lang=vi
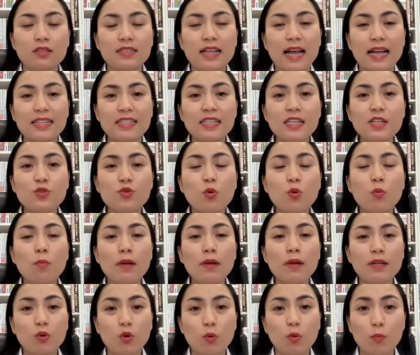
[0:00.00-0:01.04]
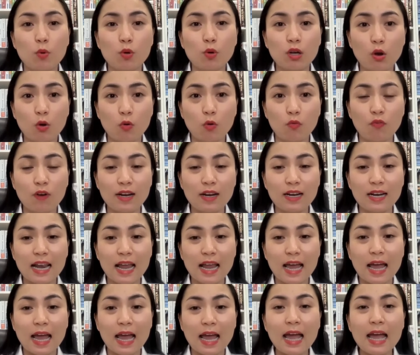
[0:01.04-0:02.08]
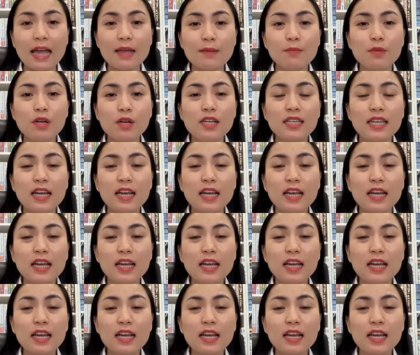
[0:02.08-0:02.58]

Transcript: giá trị trung bình của một khẩu phần là 20